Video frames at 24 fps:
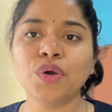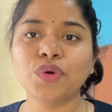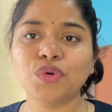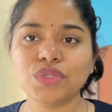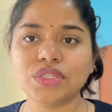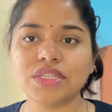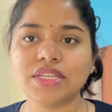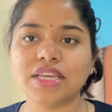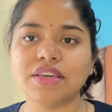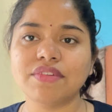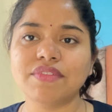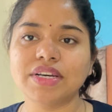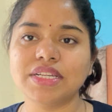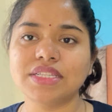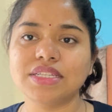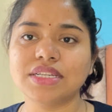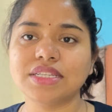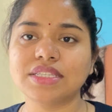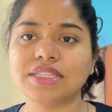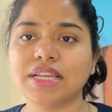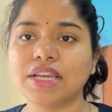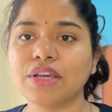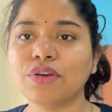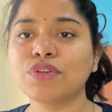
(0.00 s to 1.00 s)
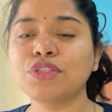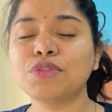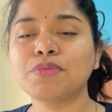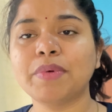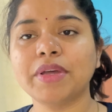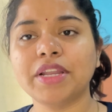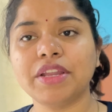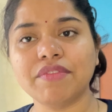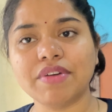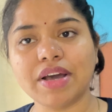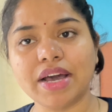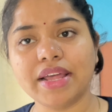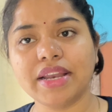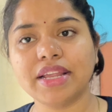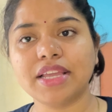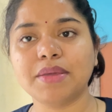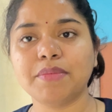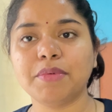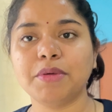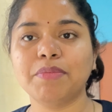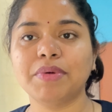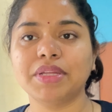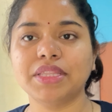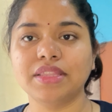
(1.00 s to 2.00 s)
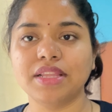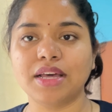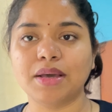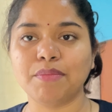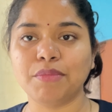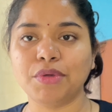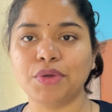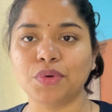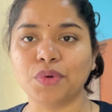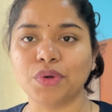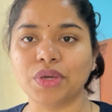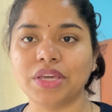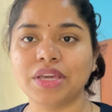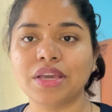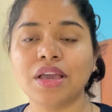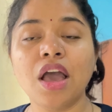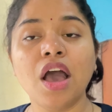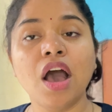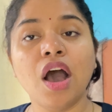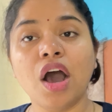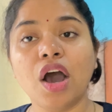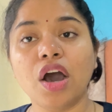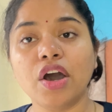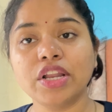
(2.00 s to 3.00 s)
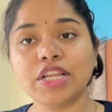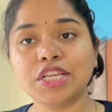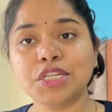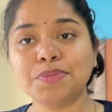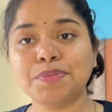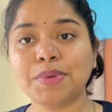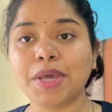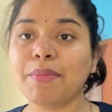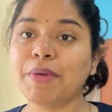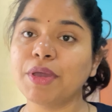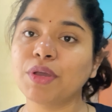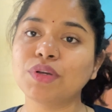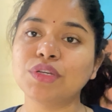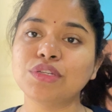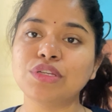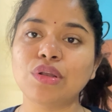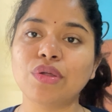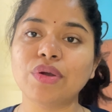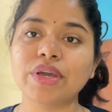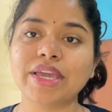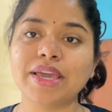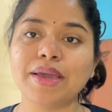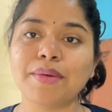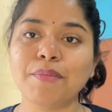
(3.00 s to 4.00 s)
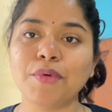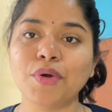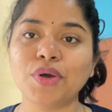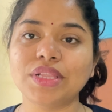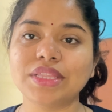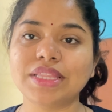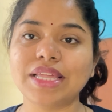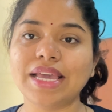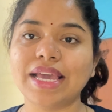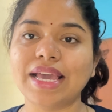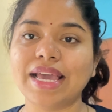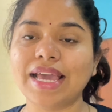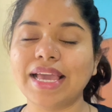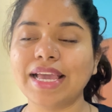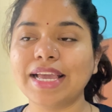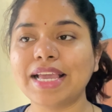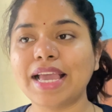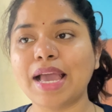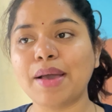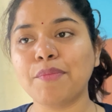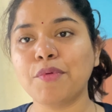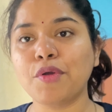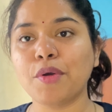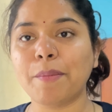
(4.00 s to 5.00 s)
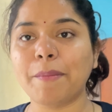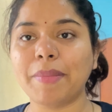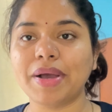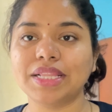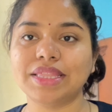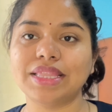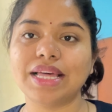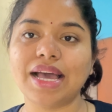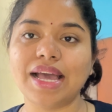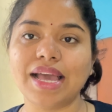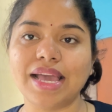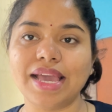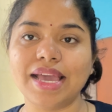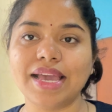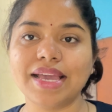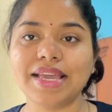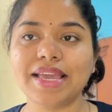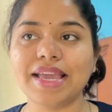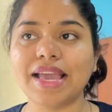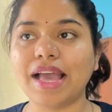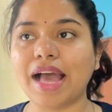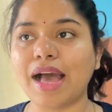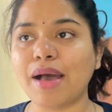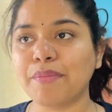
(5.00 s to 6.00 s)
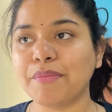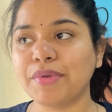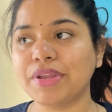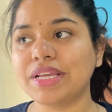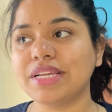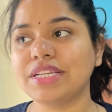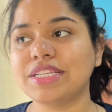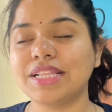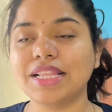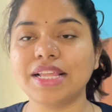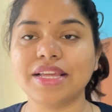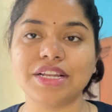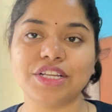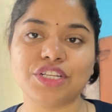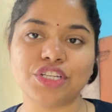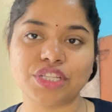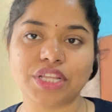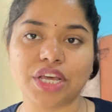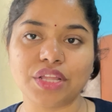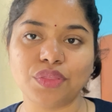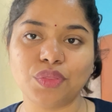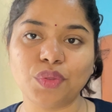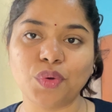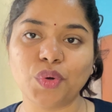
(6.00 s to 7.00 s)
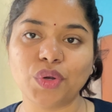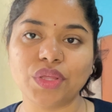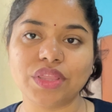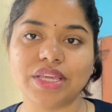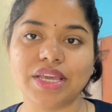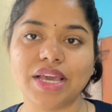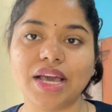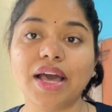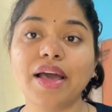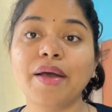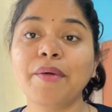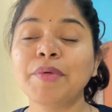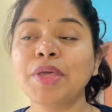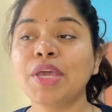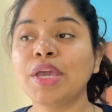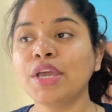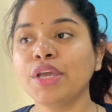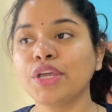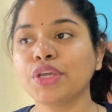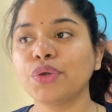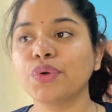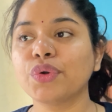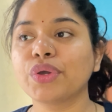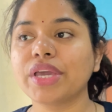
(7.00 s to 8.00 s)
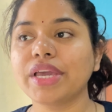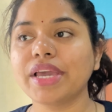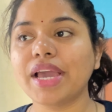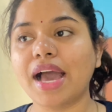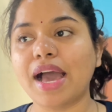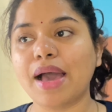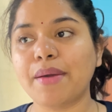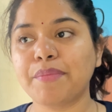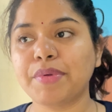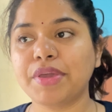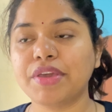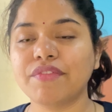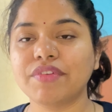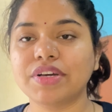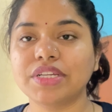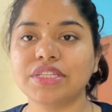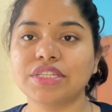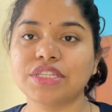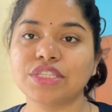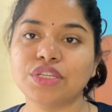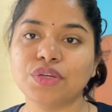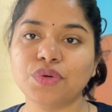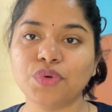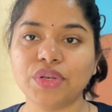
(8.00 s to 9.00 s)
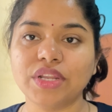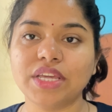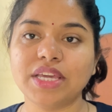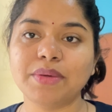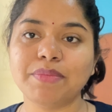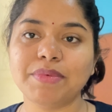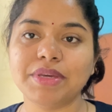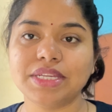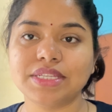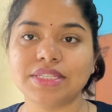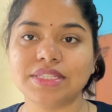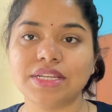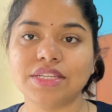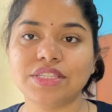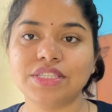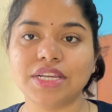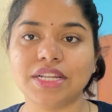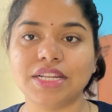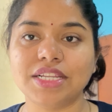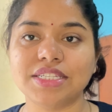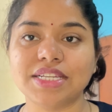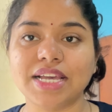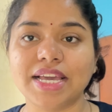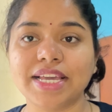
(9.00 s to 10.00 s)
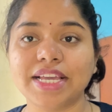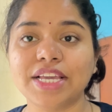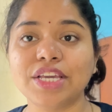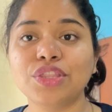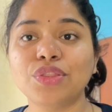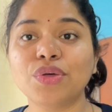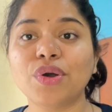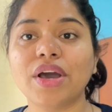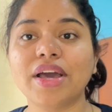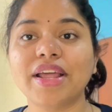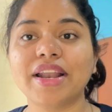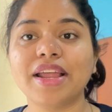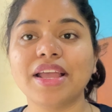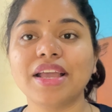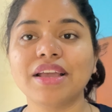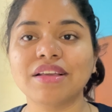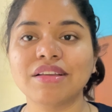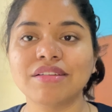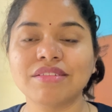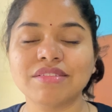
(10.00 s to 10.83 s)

उसकी वजह से उस परिवार की भी बदनामी होगी और इस पे भी कुछ लोग ये बोलते हैं कि आपको पता है कि आपने इसलिए रिश्ता तोड़ दिया क्योंकि आपकी वजह से उनकी भी इज्जत चली जाएगी तो अरे